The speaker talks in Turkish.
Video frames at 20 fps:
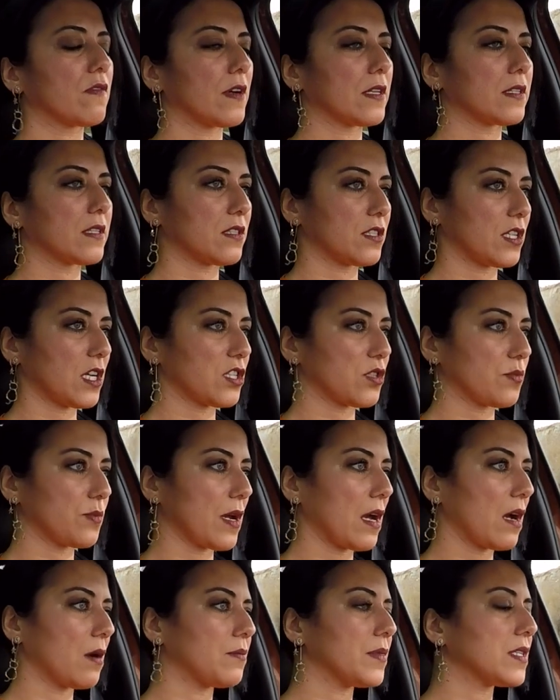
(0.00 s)
fazla
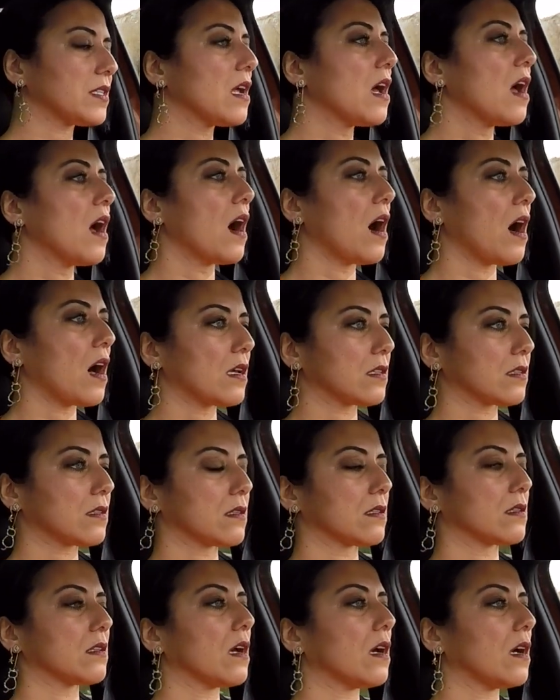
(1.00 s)
şaşmayan bir
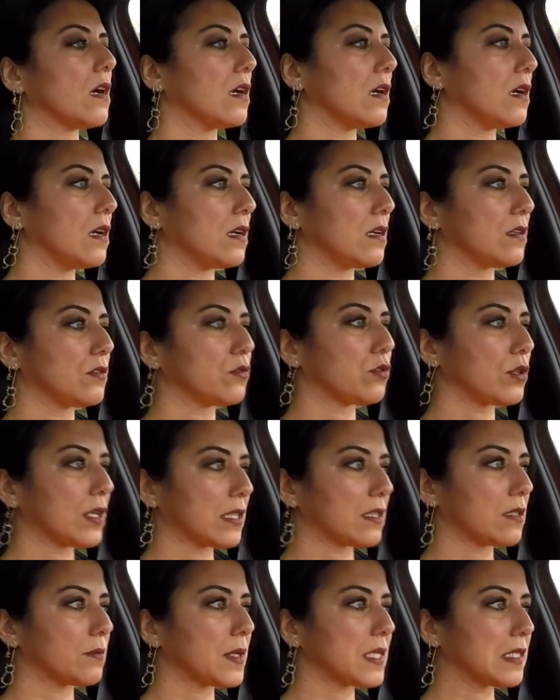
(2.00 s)
aslında e,
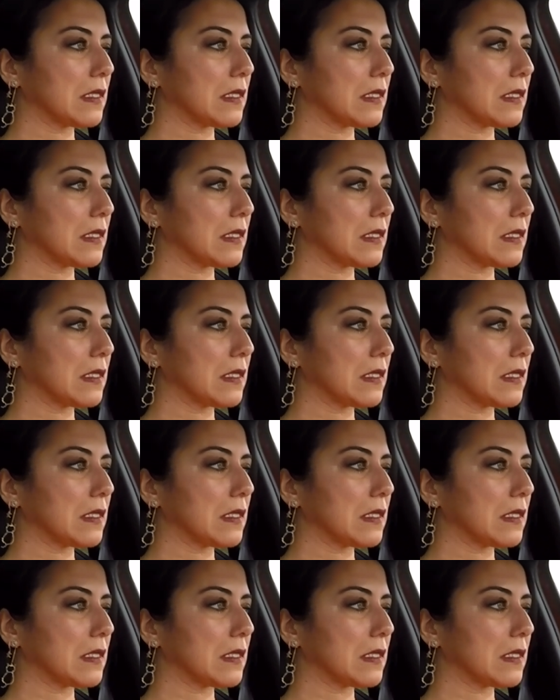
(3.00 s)
tüketime